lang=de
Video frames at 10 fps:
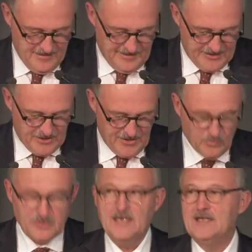Rechner
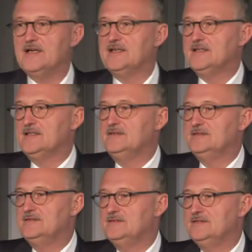untereinander
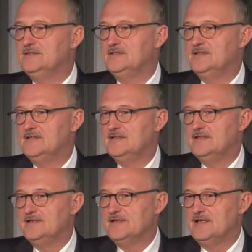zu
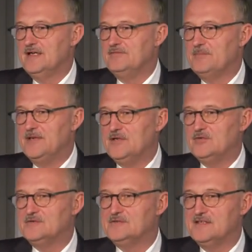in
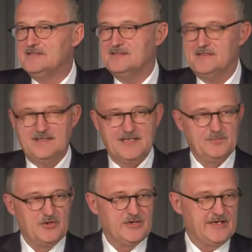Verbindung zu setzen, indem
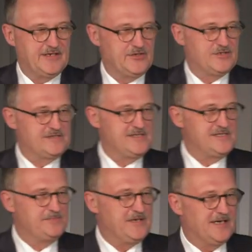man noch händisch das
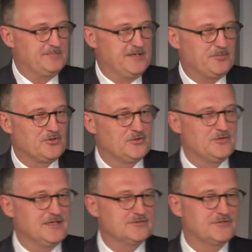
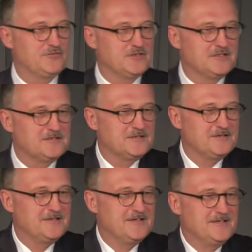TCP-IP-Protokoll ausgeführt hat.
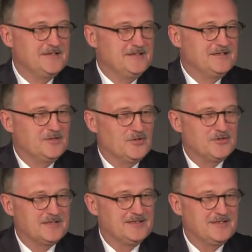
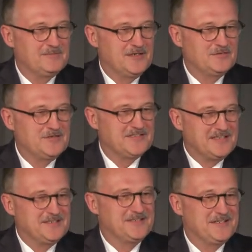Heute klickt man auf die
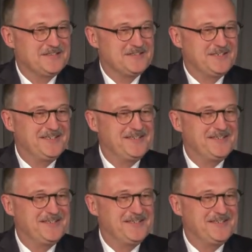Senden-Taste